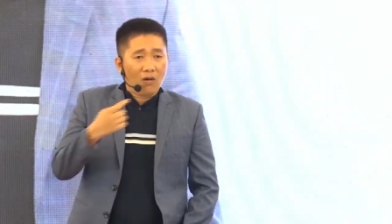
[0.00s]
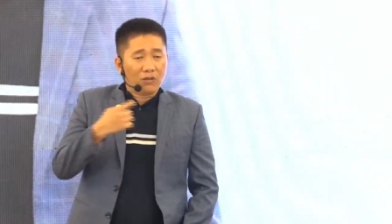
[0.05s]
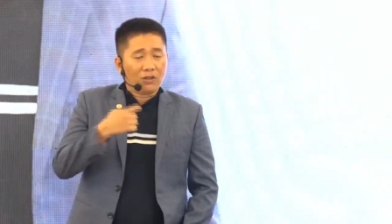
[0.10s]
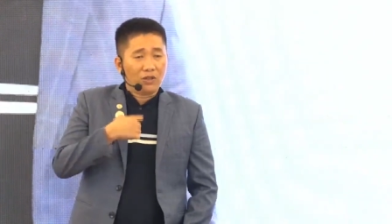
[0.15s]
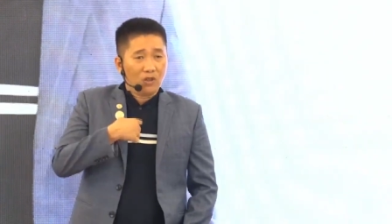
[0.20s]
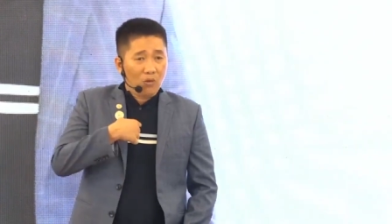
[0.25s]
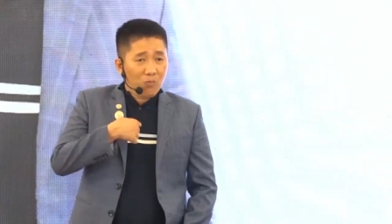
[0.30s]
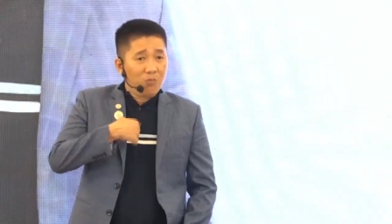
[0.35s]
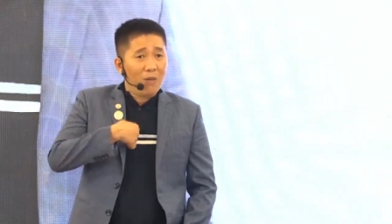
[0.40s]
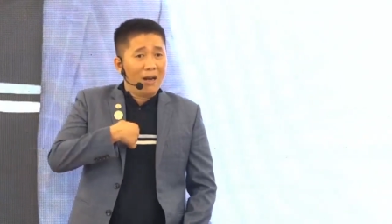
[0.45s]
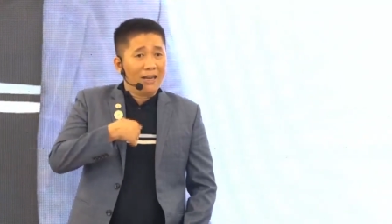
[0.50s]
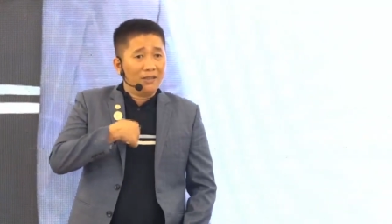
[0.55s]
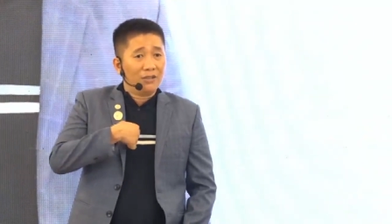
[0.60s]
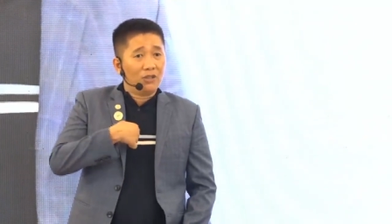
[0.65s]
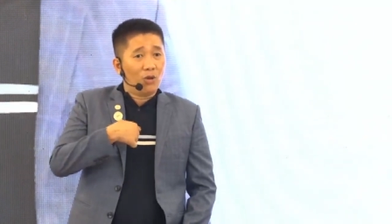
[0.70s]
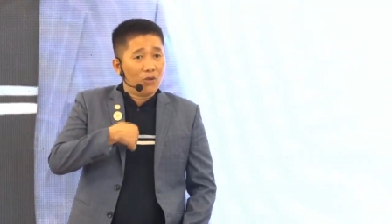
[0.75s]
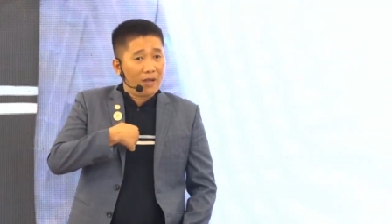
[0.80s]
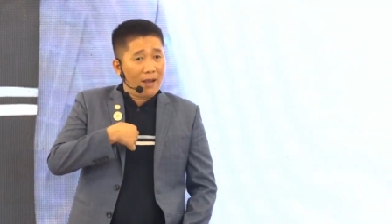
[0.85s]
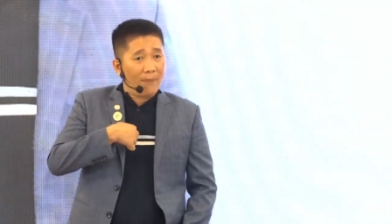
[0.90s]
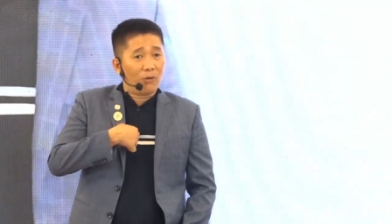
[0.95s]
trung bình thu
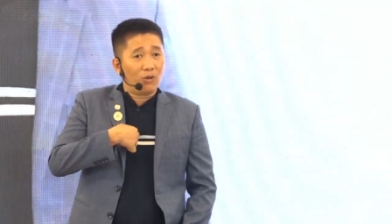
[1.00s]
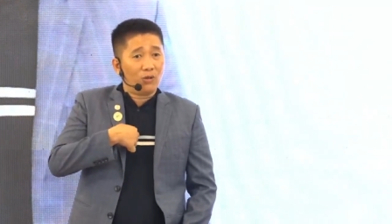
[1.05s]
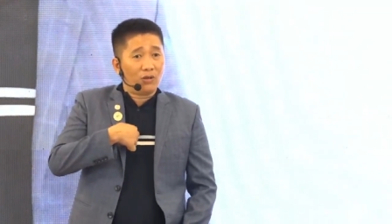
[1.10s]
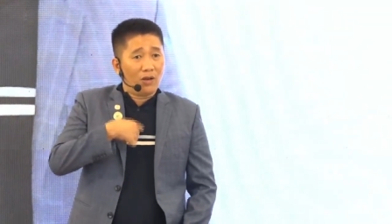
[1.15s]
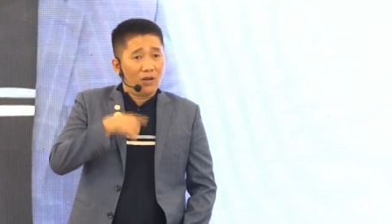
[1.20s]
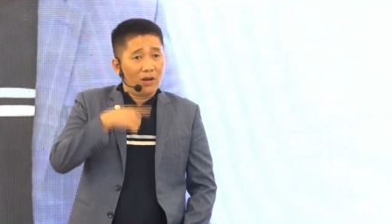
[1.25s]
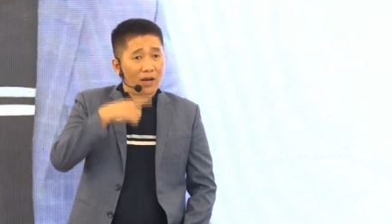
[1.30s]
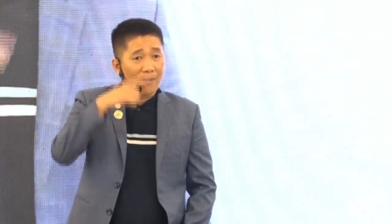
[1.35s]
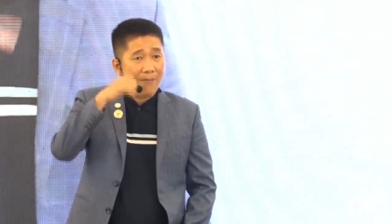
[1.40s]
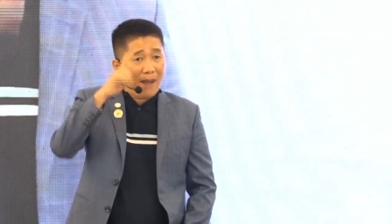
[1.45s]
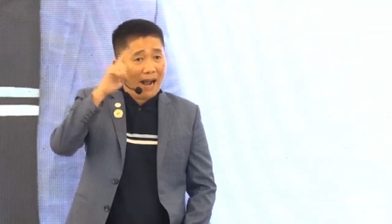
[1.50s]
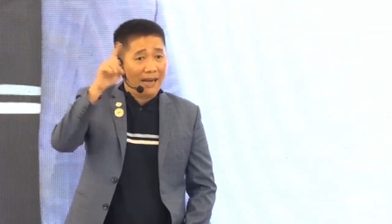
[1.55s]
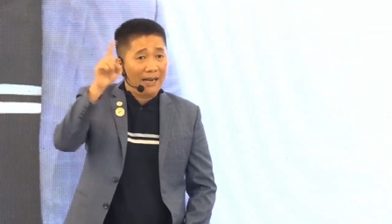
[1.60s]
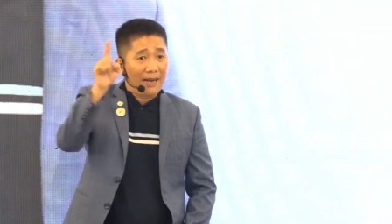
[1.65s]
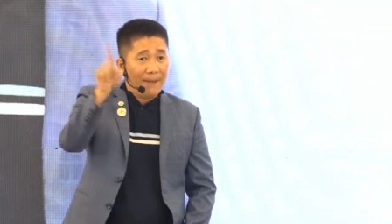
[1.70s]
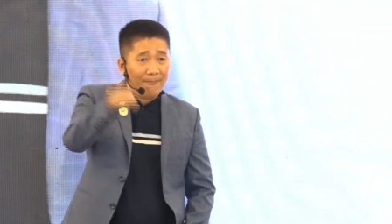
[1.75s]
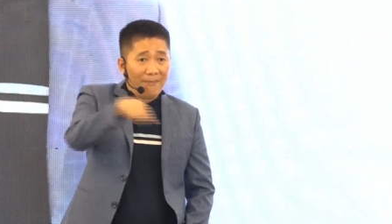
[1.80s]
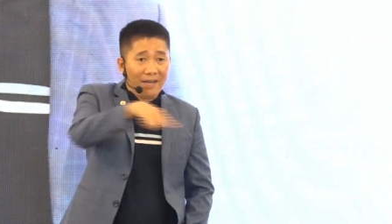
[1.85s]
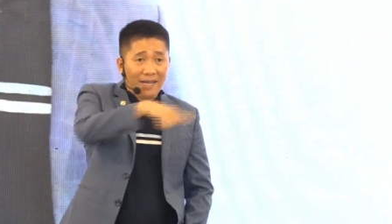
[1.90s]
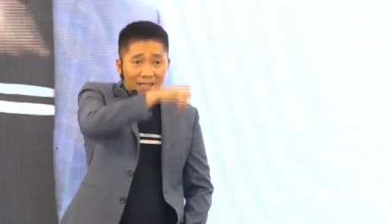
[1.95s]
nhập của tôi là bằng
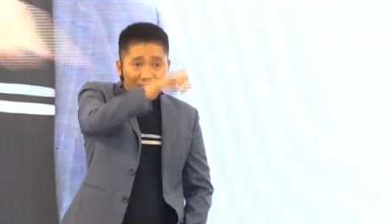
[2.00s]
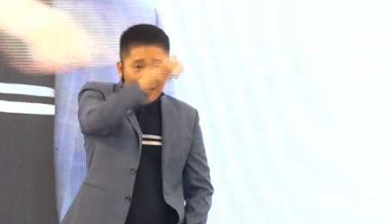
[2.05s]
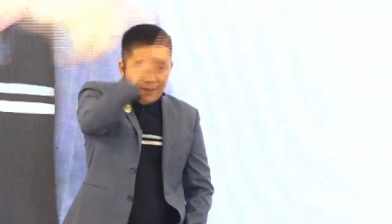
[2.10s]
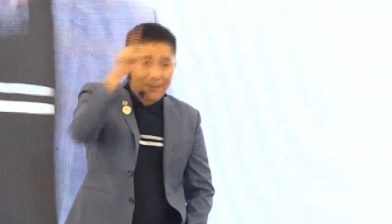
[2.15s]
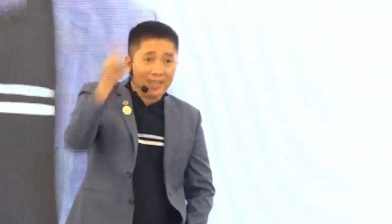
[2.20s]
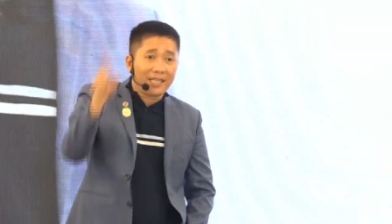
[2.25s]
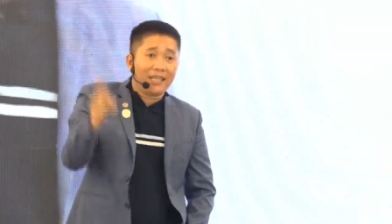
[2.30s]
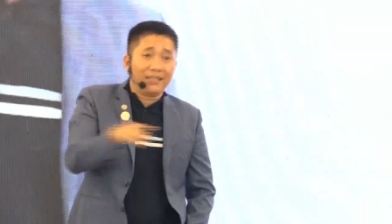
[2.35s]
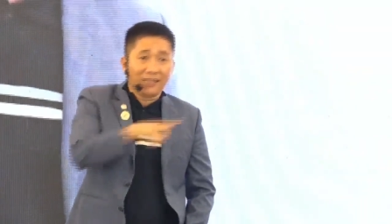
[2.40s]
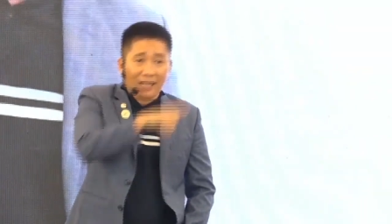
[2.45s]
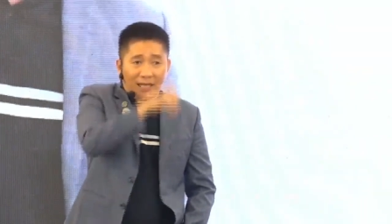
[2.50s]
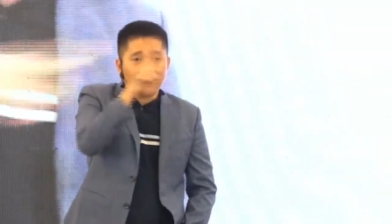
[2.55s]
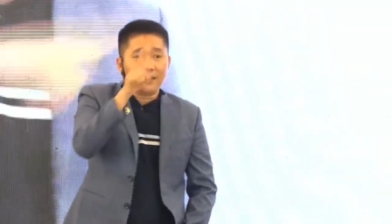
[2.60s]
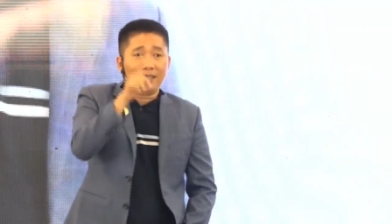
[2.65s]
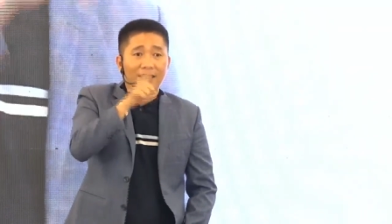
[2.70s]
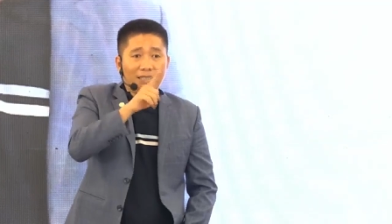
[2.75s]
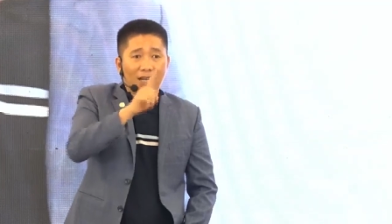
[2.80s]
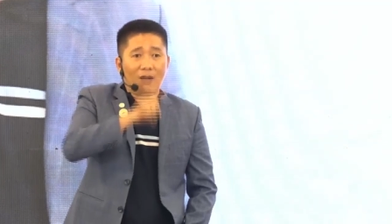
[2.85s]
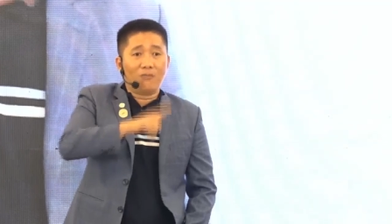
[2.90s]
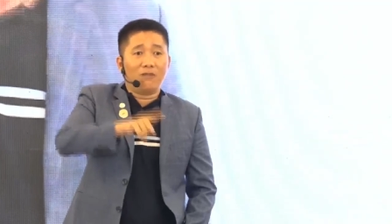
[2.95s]
năm cái đứa mà chơi thân nhất
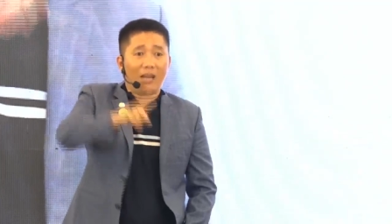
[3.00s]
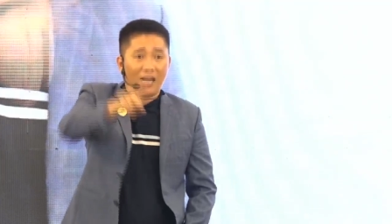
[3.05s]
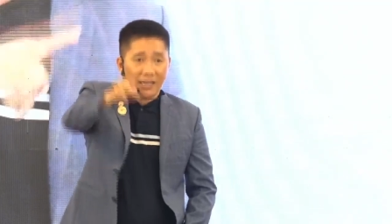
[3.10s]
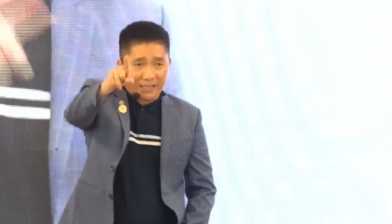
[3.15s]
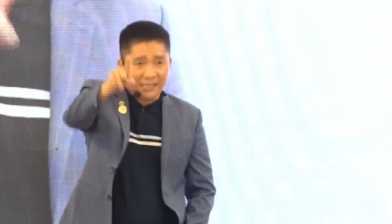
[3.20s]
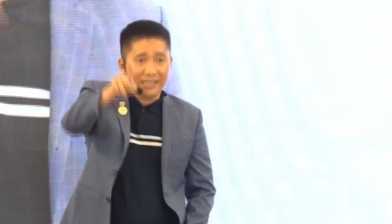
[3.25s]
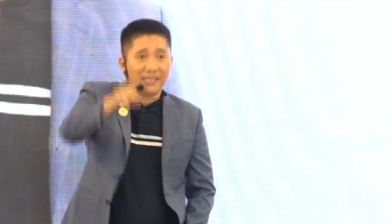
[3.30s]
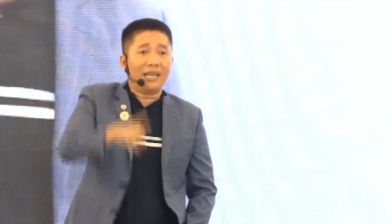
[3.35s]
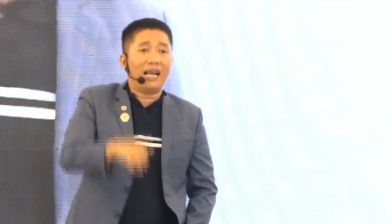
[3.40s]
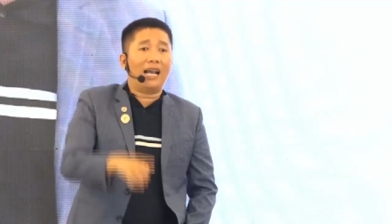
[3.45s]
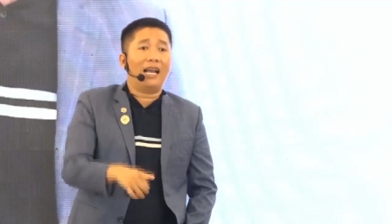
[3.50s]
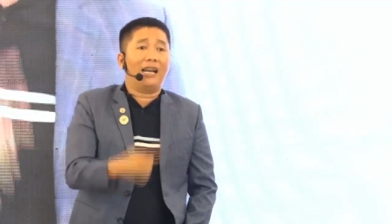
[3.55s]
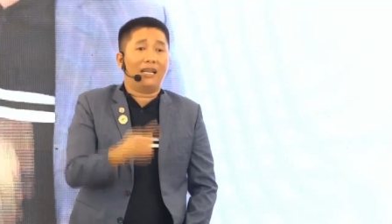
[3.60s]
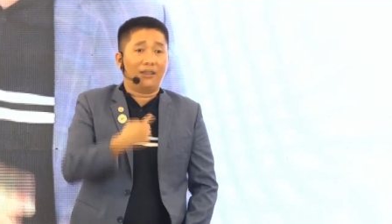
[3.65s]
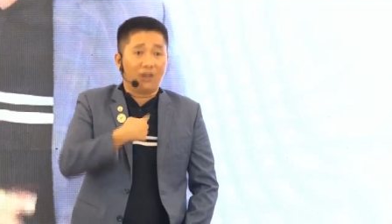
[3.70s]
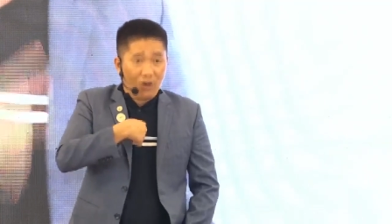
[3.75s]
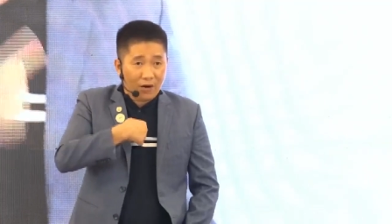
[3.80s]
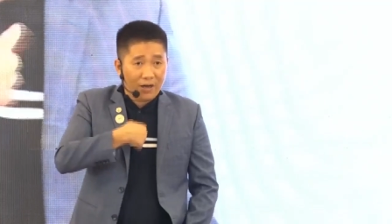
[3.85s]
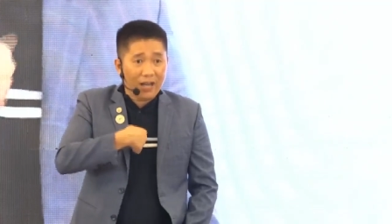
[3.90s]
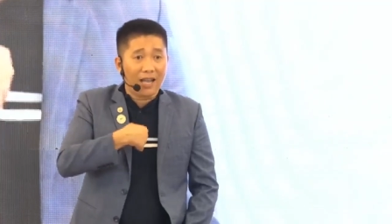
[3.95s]
cộng lại chia ra là
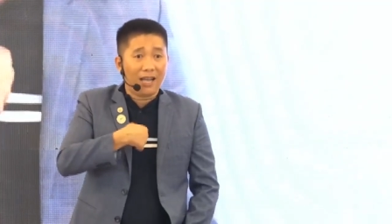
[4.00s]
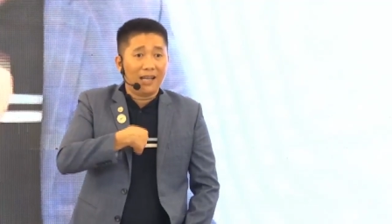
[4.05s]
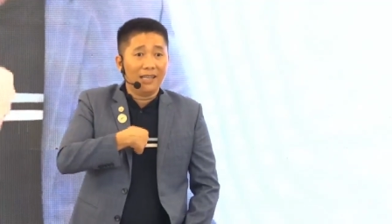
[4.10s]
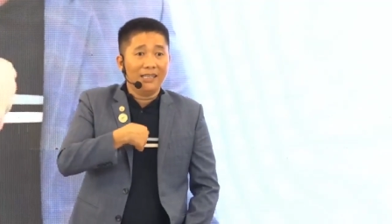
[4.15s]
tôi á